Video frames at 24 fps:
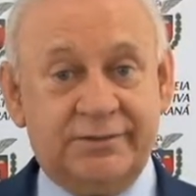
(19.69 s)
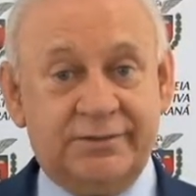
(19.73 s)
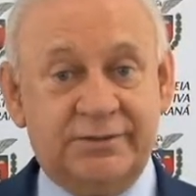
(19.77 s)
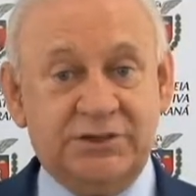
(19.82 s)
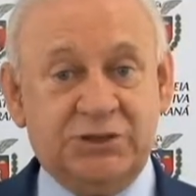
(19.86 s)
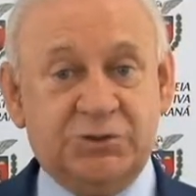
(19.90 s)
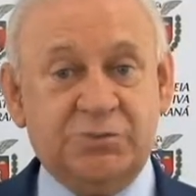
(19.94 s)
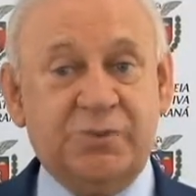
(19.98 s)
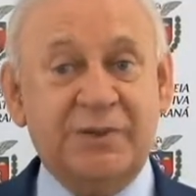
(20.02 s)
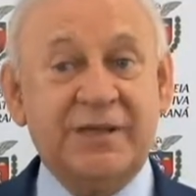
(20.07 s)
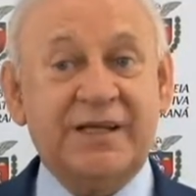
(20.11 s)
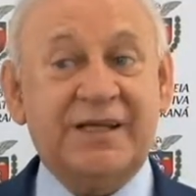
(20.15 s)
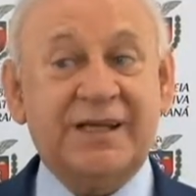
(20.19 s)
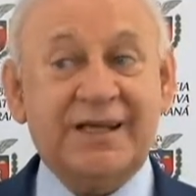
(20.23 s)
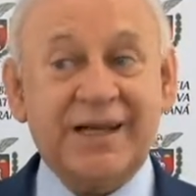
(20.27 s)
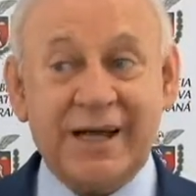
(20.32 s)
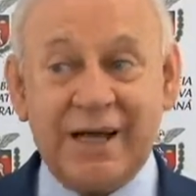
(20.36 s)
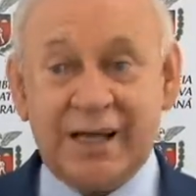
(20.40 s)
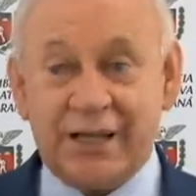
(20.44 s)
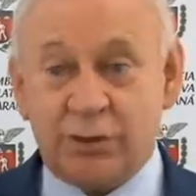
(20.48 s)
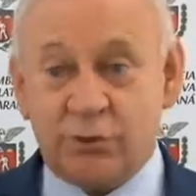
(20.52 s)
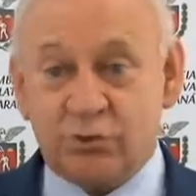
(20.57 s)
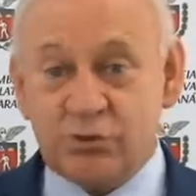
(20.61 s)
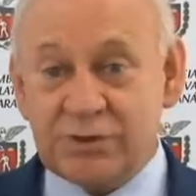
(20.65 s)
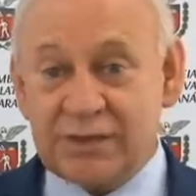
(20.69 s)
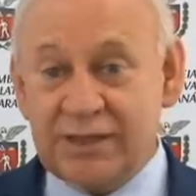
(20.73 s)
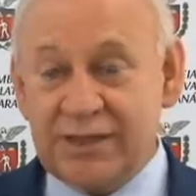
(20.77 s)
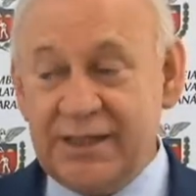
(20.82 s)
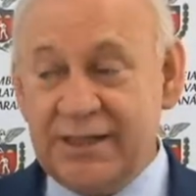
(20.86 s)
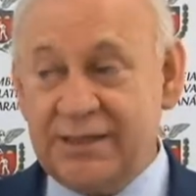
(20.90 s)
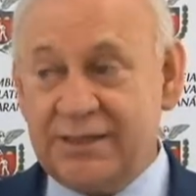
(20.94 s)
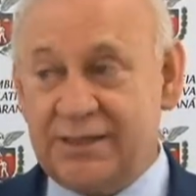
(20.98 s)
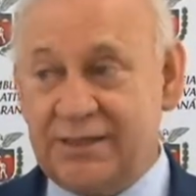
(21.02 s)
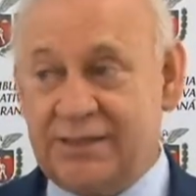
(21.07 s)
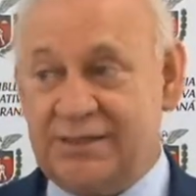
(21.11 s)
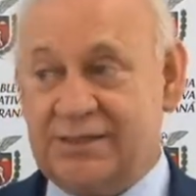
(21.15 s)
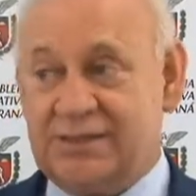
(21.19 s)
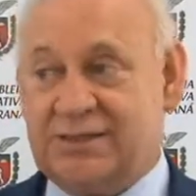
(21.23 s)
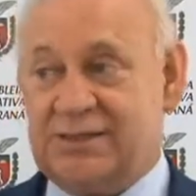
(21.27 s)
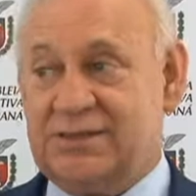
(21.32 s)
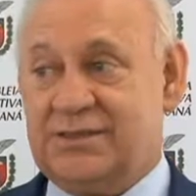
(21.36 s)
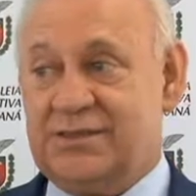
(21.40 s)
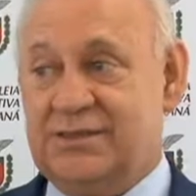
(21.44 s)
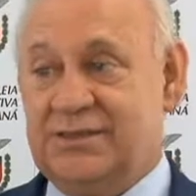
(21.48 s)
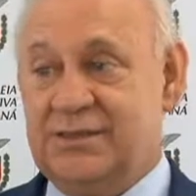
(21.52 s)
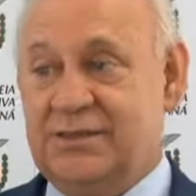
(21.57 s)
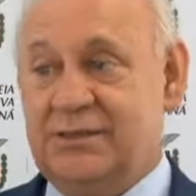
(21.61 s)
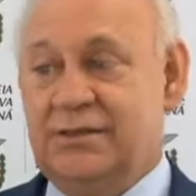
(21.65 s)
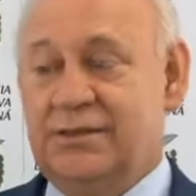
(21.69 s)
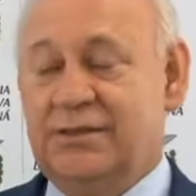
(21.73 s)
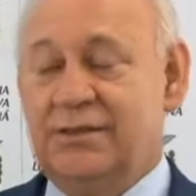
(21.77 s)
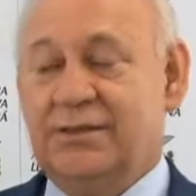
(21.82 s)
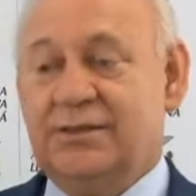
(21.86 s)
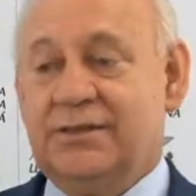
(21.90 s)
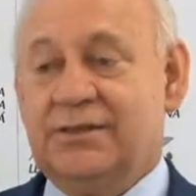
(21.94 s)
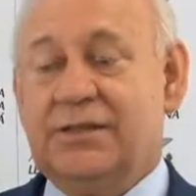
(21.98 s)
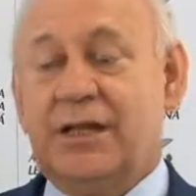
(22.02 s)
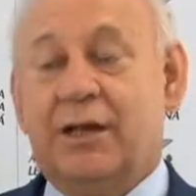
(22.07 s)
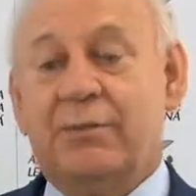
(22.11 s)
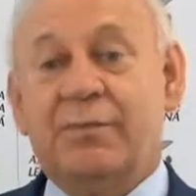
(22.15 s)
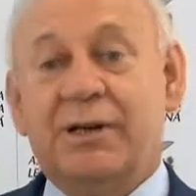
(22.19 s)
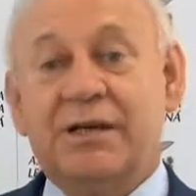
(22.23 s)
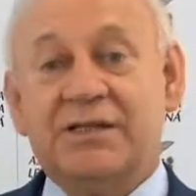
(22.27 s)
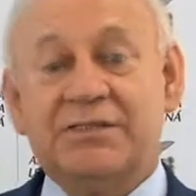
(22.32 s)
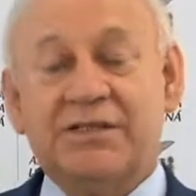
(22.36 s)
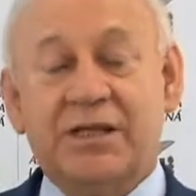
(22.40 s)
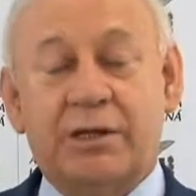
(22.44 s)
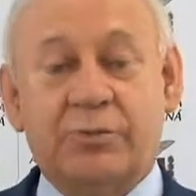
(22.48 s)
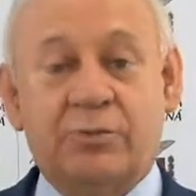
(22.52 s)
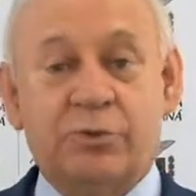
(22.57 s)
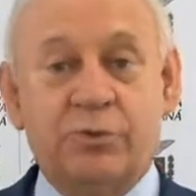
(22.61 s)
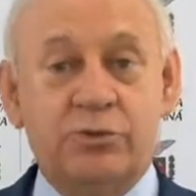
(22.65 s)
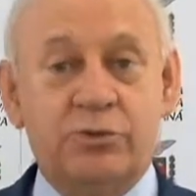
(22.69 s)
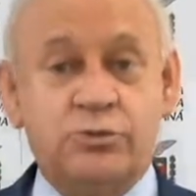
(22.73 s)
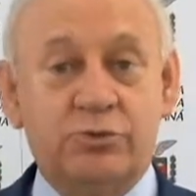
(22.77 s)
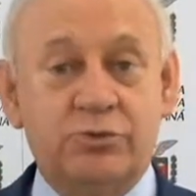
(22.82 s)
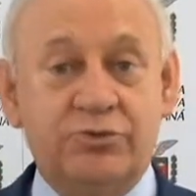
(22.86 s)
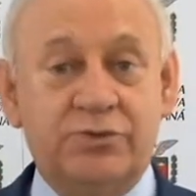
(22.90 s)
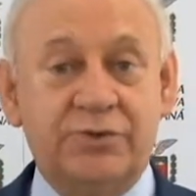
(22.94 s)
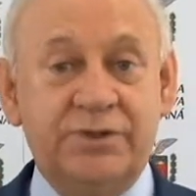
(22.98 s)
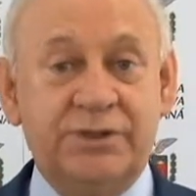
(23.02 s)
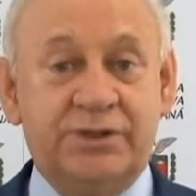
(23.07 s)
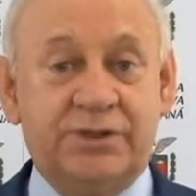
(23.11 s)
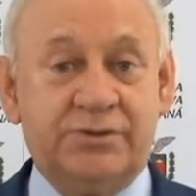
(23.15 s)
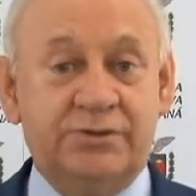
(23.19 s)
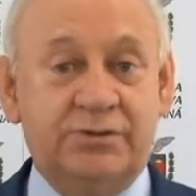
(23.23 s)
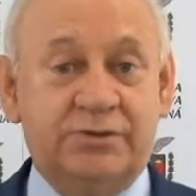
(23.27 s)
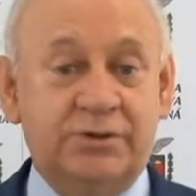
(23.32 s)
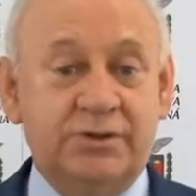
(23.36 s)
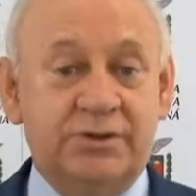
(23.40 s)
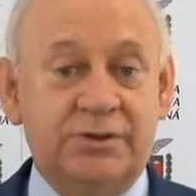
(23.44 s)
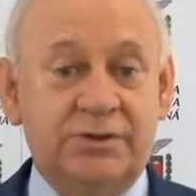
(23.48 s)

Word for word: explicar aos líderes da base de apoio do governo